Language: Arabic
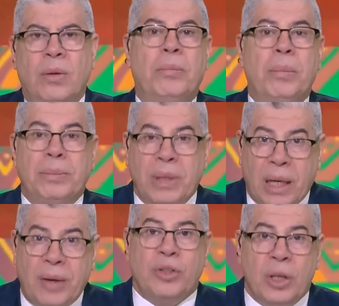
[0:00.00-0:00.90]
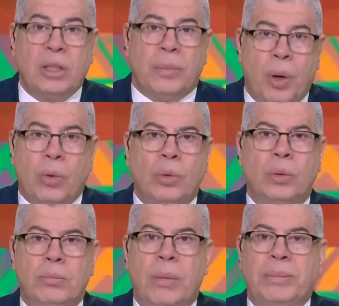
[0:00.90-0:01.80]
ما بنعرفش نكتب
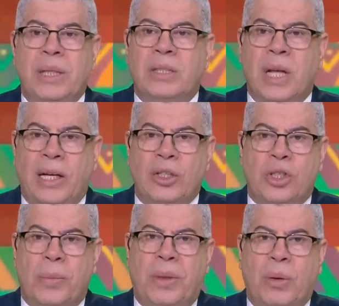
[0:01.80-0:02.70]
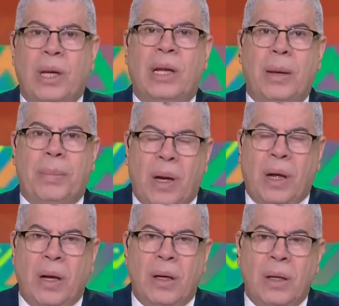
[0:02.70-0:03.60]
عقود ما بنستعينش بذوي
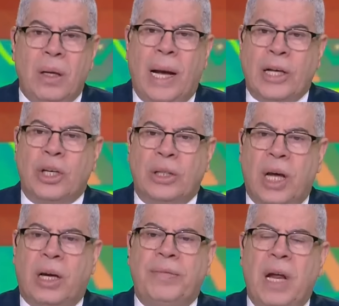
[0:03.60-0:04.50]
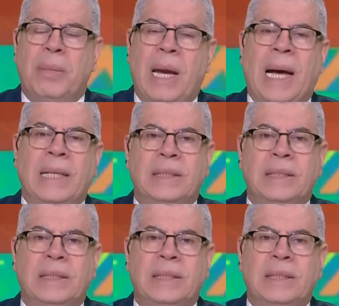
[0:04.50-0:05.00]
الخبرة عشان نعرف نعمل عقد